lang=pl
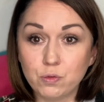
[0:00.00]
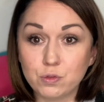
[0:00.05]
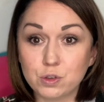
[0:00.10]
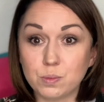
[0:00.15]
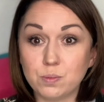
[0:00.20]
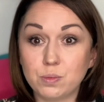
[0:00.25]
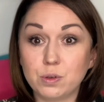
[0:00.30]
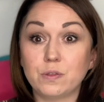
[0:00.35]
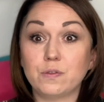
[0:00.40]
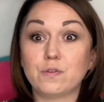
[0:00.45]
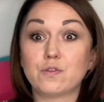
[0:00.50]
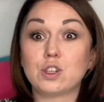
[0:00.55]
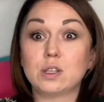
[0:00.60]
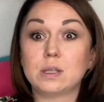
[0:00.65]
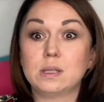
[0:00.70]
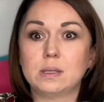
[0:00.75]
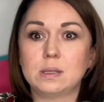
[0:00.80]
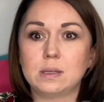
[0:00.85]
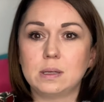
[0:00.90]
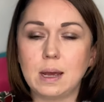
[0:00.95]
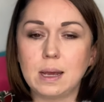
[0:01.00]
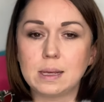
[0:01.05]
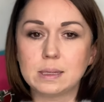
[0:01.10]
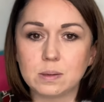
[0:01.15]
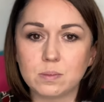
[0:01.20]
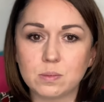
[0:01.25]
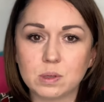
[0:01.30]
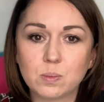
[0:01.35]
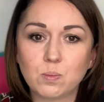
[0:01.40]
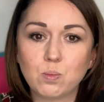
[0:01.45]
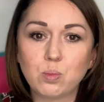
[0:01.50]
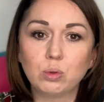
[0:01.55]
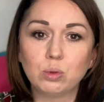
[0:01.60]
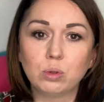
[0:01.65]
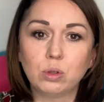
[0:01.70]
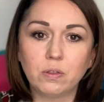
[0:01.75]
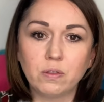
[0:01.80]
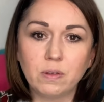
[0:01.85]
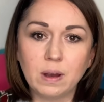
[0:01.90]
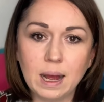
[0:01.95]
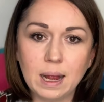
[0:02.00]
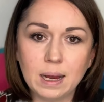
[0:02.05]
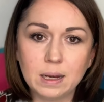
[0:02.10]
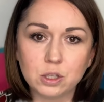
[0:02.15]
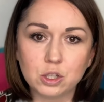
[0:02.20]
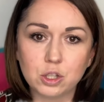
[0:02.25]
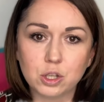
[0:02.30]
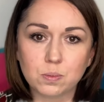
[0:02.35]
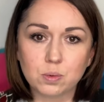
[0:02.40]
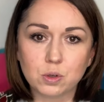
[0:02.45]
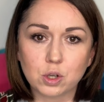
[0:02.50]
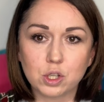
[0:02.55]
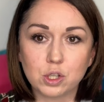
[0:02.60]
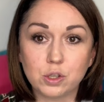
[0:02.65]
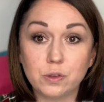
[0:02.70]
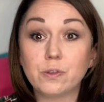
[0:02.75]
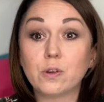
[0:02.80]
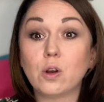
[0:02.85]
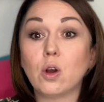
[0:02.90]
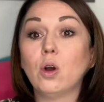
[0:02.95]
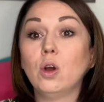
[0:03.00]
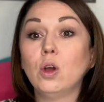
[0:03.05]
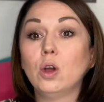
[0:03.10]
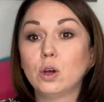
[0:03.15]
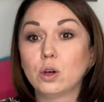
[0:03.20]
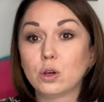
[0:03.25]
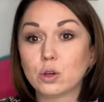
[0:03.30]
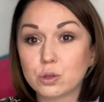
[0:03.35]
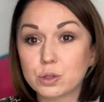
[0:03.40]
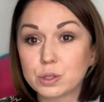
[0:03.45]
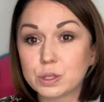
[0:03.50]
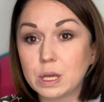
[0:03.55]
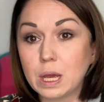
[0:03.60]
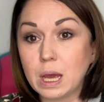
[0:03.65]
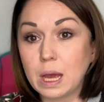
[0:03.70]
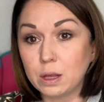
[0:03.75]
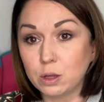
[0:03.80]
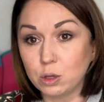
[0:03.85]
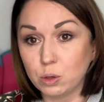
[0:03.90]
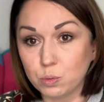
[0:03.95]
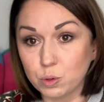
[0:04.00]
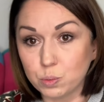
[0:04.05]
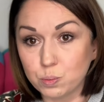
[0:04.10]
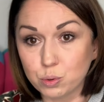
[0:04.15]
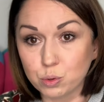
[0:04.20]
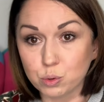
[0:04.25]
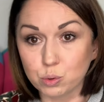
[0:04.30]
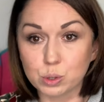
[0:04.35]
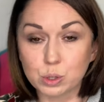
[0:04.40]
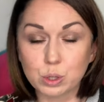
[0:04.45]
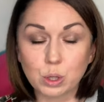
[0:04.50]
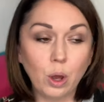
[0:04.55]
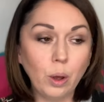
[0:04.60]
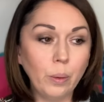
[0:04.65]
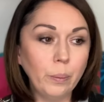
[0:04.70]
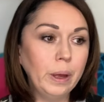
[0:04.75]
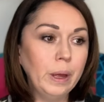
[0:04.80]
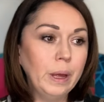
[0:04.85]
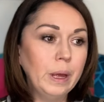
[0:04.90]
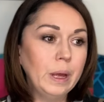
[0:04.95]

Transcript: żeby wszyscy razem zbuntowali się przeciwko Rosjanom i Prusom.